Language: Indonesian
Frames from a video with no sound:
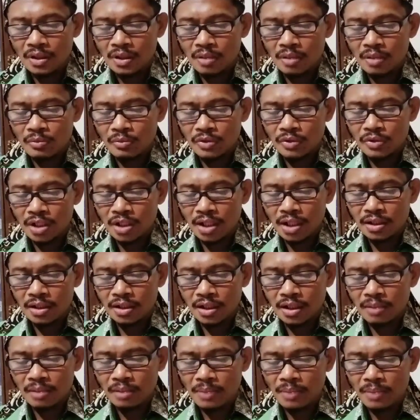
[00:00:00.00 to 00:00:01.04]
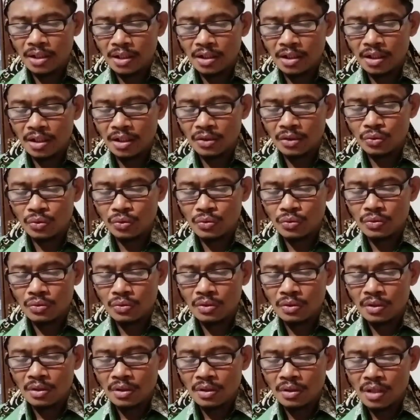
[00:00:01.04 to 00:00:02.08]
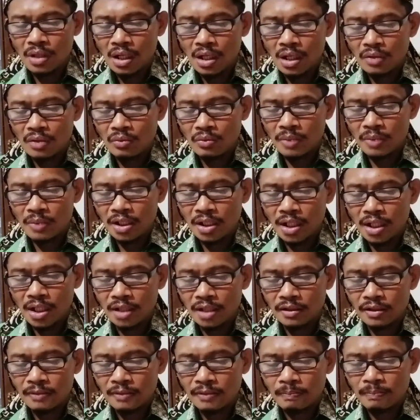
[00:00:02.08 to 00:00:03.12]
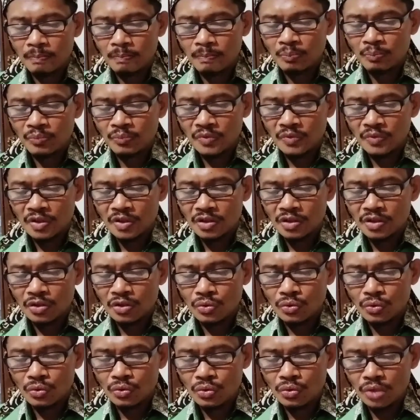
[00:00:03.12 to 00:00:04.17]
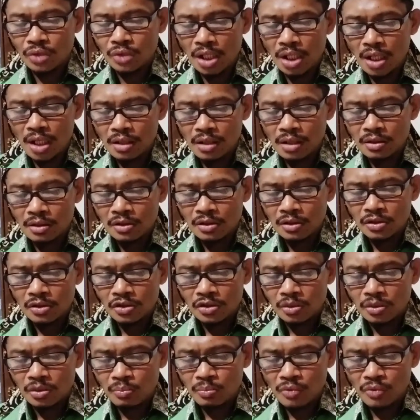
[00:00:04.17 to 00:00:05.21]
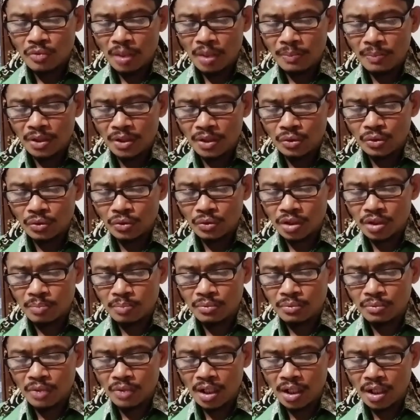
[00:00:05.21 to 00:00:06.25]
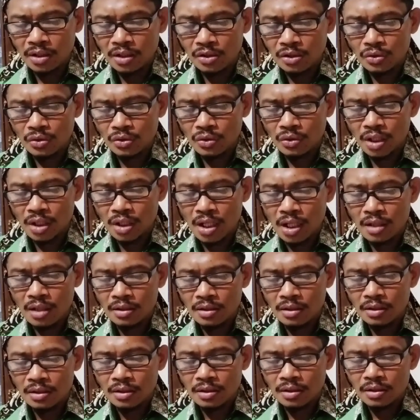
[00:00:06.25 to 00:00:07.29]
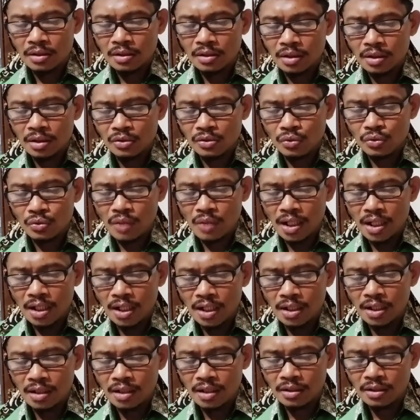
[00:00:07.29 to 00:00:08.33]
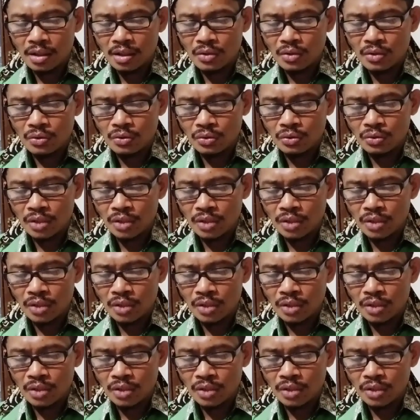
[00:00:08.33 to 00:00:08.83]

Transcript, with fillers: Kemudian daripada itu aku melihat sesungguhnya sebuah pintu terbuka di surga dan suara yang dahulu